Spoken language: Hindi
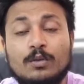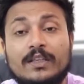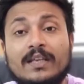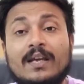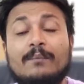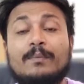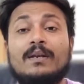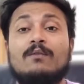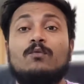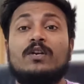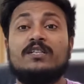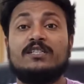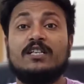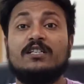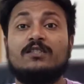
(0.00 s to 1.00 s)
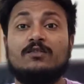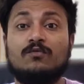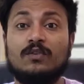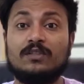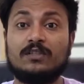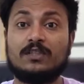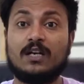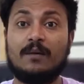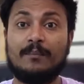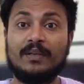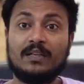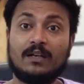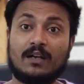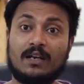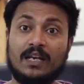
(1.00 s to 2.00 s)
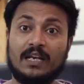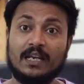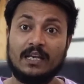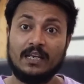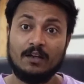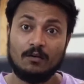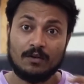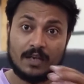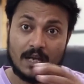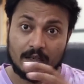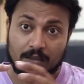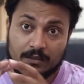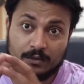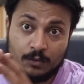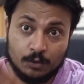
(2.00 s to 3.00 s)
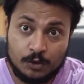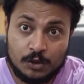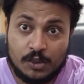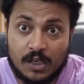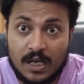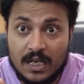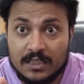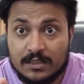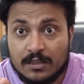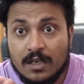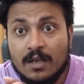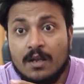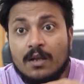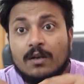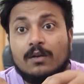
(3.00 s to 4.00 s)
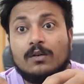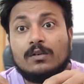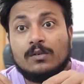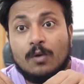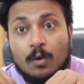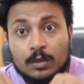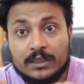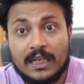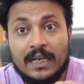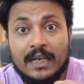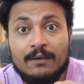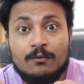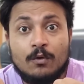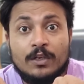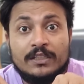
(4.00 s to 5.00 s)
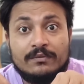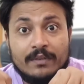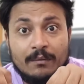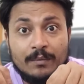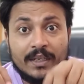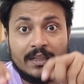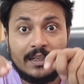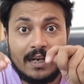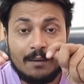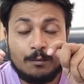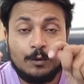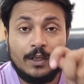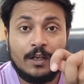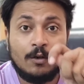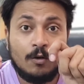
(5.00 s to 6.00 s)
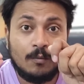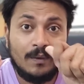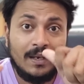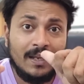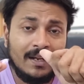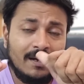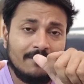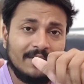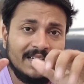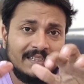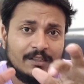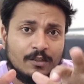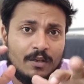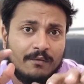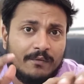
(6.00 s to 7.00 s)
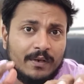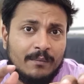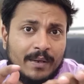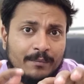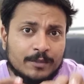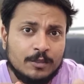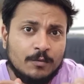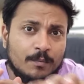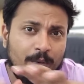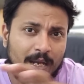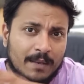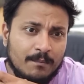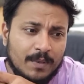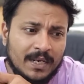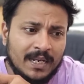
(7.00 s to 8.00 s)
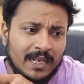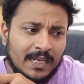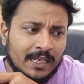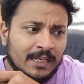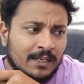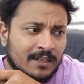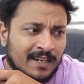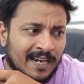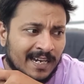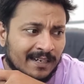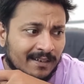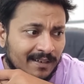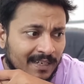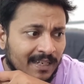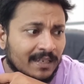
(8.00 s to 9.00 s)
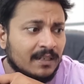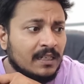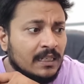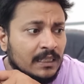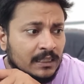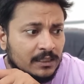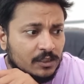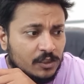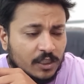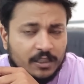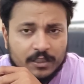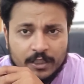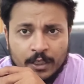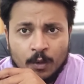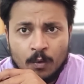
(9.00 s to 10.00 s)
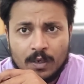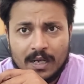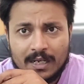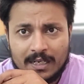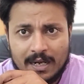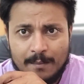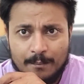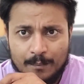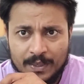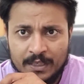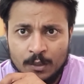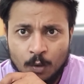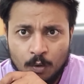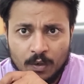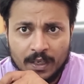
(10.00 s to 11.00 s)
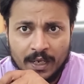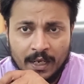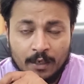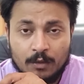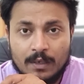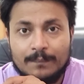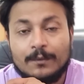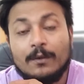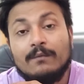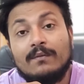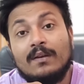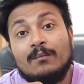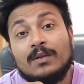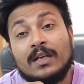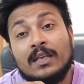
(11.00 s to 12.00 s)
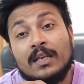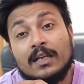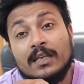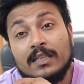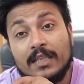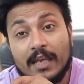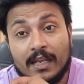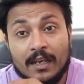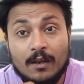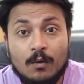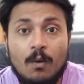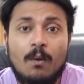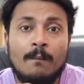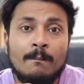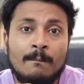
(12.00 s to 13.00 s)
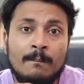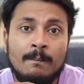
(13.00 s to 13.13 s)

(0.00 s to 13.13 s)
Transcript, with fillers: होते हैं अपना वर्चस्व स्थापित करने के लिए और क्या कुछ खास होता है वो इस फिल्म के अंदर आपको देखने को मिलेगा वैसे तो ये फिल्म अमेजोन प्राइम पर है लेकिन इंटरनेट की शक्तियों का अगर आप प्रयोग करेंगे तो आपको ये फिल्म कहीं ना कहीं देखने को